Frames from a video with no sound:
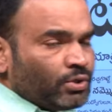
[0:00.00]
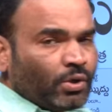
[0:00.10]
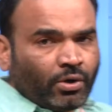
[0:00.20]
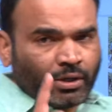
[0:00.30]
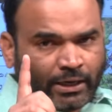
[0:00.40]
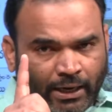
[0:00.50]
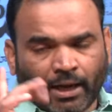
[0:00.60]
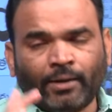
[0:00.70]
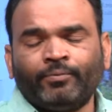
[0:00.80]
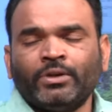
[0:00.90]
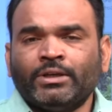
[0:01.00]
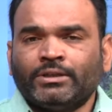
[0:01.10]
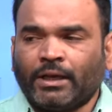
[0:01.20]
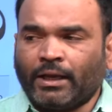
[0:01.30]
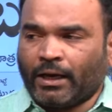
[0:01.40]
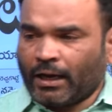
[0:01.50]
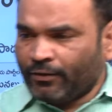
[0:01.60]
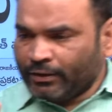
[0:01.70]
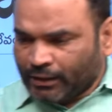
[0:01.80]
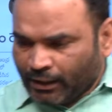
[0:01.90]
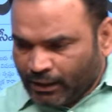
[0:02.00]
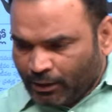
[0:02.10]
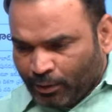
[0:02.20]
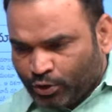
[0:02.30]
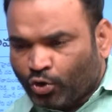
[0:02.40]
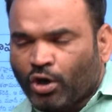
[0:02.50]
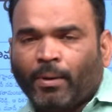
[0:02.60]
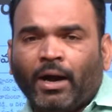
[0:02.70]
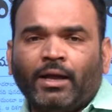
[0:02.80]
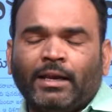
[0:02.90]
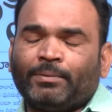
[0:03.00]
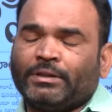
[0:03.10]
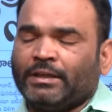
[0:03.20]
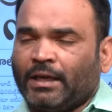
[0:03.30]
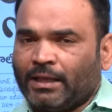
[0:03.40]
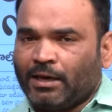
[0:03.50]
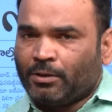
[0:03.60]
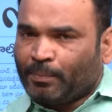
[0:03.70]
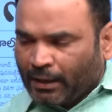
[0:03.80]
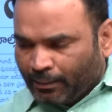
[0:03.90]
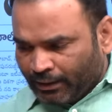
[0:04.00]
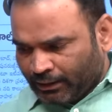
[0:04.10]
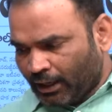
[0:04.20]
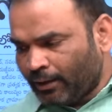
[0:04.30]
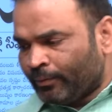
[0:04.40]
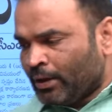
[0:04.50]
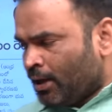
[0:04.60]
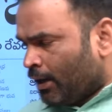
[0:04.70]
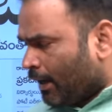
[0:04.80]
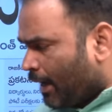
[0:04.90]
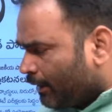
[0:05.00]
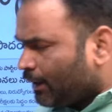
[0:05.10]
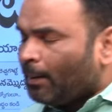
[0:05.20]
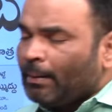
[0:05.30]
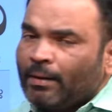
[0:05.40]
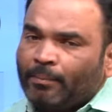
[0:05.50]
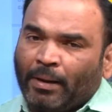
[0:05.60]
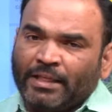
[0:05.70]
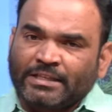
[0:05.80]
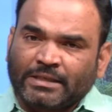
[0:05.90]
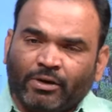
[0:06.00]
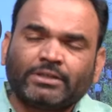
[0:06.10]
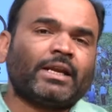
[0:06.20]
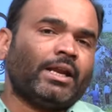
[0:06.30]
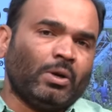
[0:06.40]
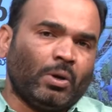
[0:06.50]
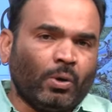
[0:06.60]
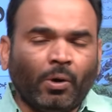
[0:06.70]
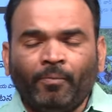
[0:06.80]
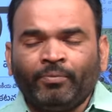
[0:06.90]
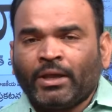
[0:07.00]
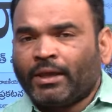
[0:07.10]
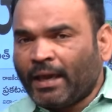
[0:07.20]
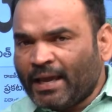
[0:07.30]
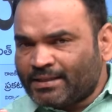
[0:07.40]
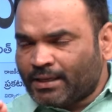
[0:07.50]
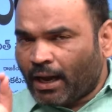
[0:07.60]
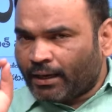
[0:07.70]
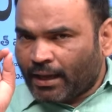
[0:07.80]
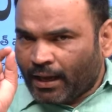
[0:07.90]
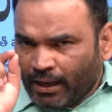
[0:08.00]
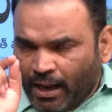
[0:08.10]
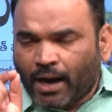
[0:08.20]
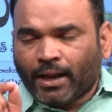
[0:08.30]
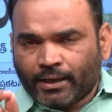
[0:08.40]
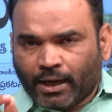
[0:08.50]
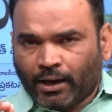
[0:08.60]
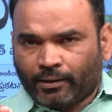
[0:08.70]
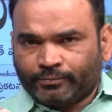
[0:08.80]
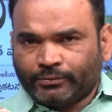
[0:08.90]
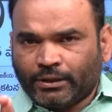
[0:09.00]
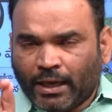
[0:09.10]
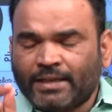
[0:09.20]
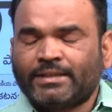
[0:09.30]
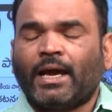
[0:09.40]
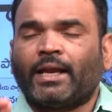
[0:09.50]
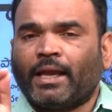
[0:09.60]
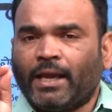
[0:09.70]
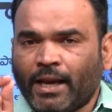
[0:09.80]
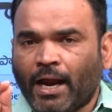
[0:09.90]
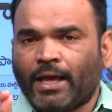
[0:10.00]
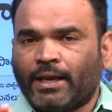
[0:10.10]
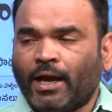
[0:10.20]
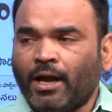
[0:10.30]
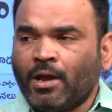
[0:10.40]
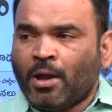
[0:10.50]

సో ఇక్కడ సరే రేవంత్ రెడ్డిని మెచ్చుకోవడమా లేకపోతే ఇంకేదైనా పక్కన పెడితే గత పది సంవత్సరాలలో కేసీఆర్ ఏనాడైనా కేసీఆర్ ఏనాడైనా